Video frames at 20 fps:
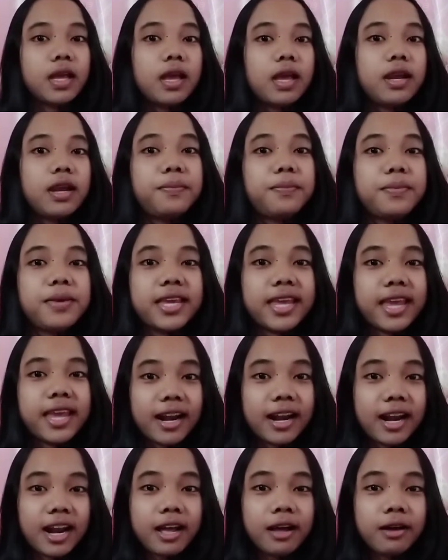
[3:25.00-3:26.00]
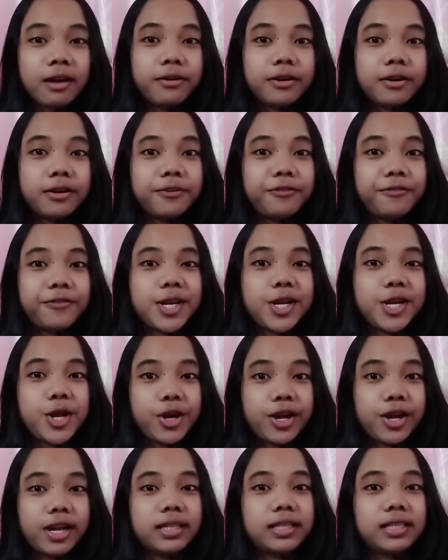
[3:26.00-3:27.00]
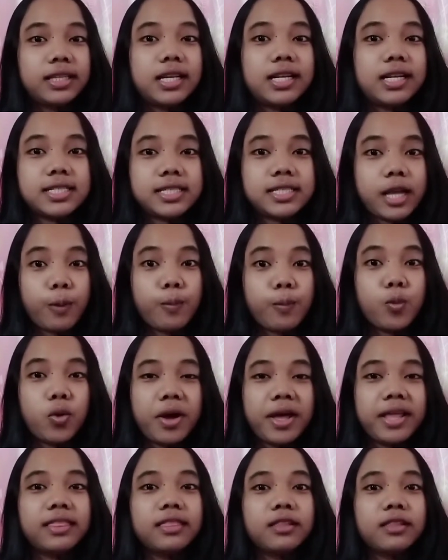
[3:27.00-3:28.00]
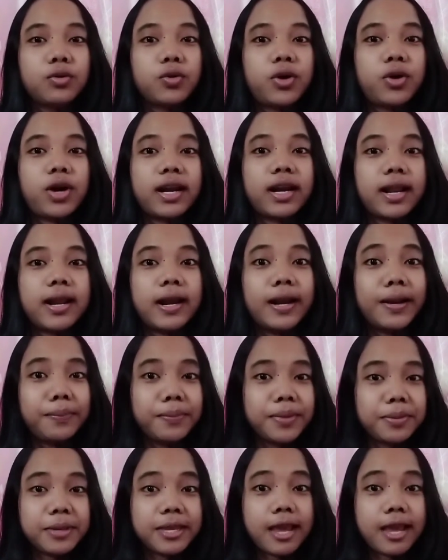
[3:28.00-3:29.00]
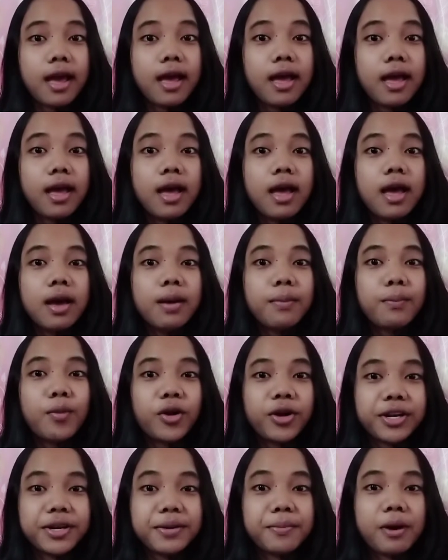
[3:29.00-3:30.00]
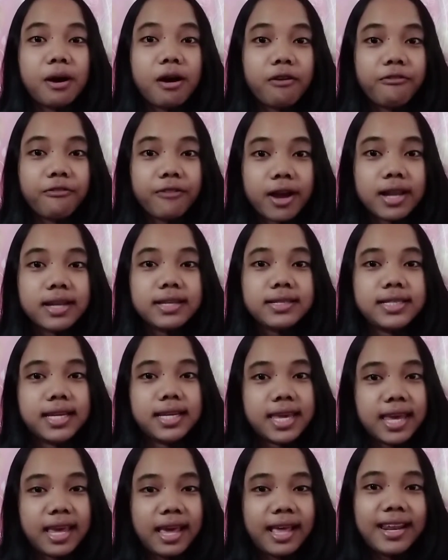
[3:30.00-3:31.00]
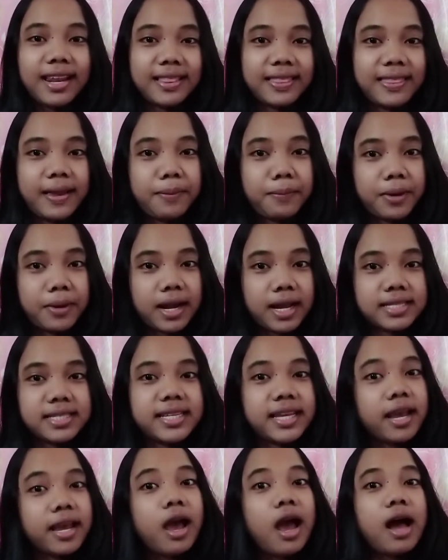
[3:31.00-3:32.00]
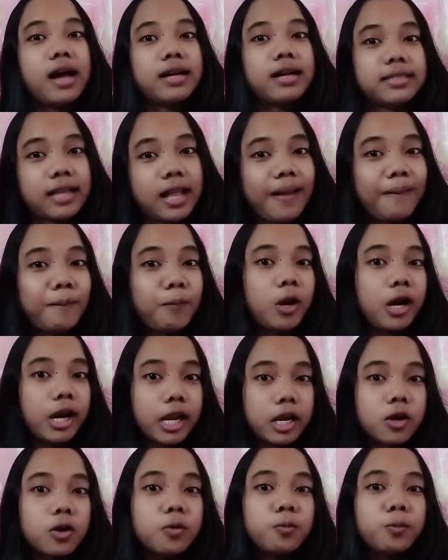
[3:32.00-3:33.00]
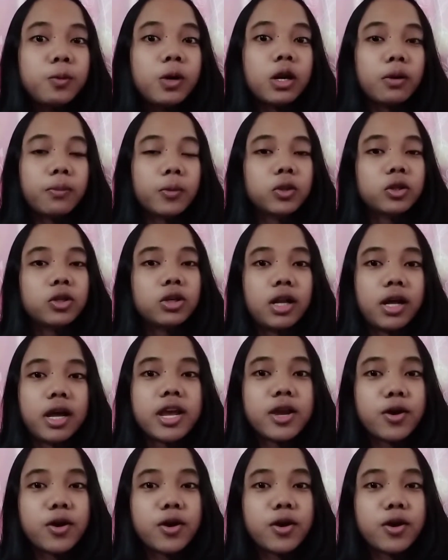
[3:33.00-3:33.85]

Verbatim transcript: demikianlah uh, video yang telah saya buat kurang dan lebihnya mohon dimaafkan sekian dan terima kasih assalamualaikum warahmatullahi